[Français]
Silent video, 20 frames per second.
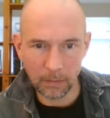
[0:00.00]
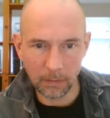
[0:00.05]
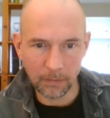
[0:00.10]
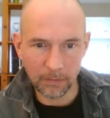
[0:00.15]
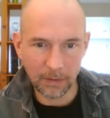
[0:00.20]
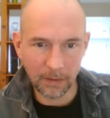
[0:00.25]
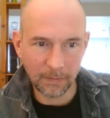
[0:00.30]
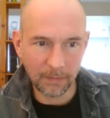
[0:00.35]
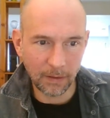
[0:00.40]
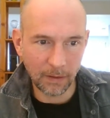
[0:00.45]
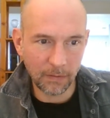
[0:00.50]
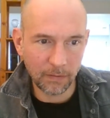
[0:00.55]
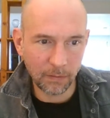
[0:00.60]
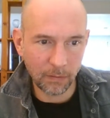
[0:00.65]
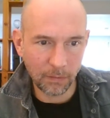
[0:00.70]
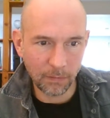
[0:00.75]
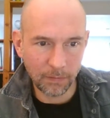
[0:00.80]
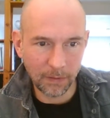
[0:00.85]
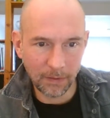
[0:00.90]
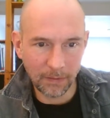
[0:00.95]
Alors ce qui est
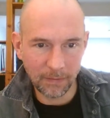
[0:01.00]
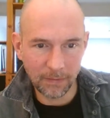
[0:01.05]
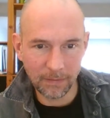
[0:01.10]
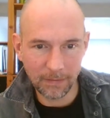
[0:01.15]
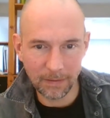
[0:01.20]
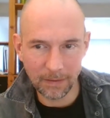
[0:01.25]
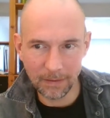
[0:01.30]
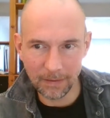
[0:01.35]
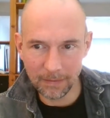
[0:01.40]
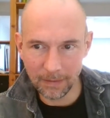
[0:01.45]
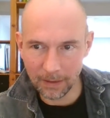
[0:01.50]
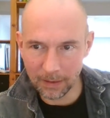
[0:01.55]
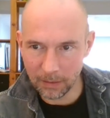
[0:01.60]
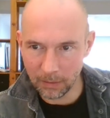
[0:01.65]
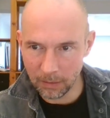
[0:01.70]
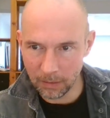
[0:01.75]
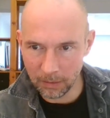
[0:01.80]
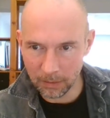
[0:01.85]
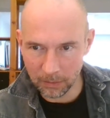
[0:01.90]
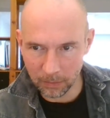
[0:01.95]
intéressant, en fait, c'est les
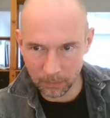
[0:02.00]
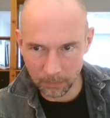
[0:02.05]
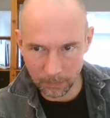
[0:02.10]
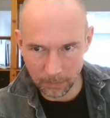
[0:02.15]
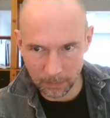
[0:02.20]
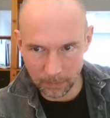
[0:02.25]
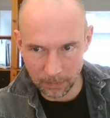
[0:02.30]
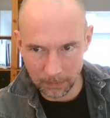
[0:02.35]
archéologues qui ont